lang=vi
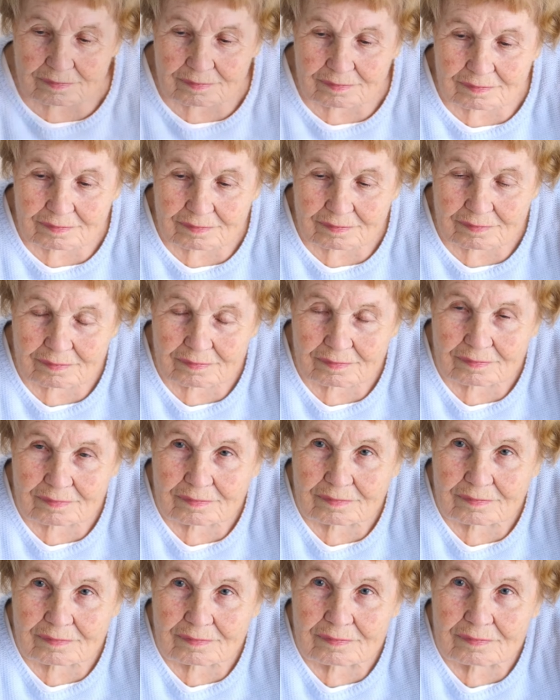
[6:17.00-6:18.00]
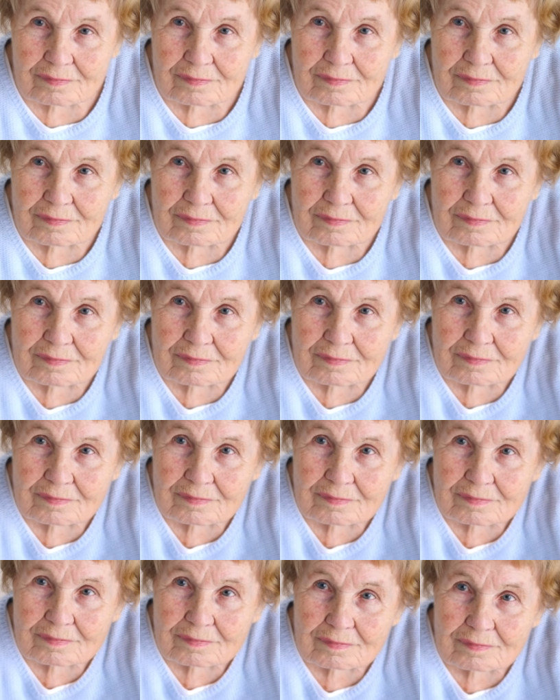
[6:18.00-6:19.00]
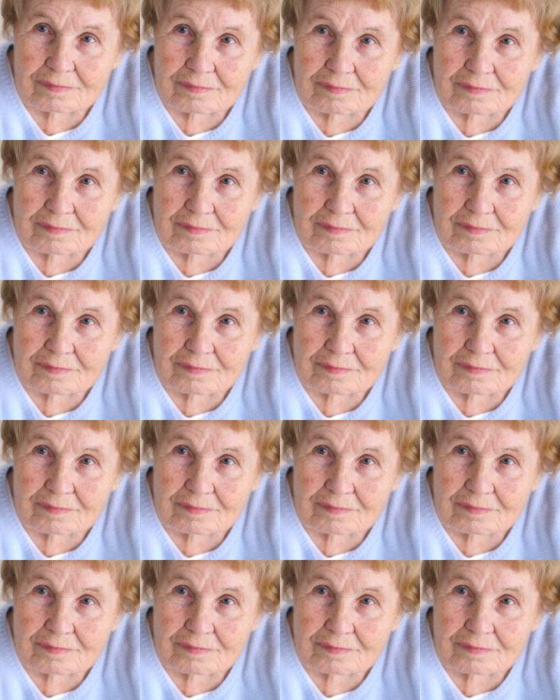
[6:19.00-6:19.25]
thì có thể là bệnh tuyến giáp hoặc thậm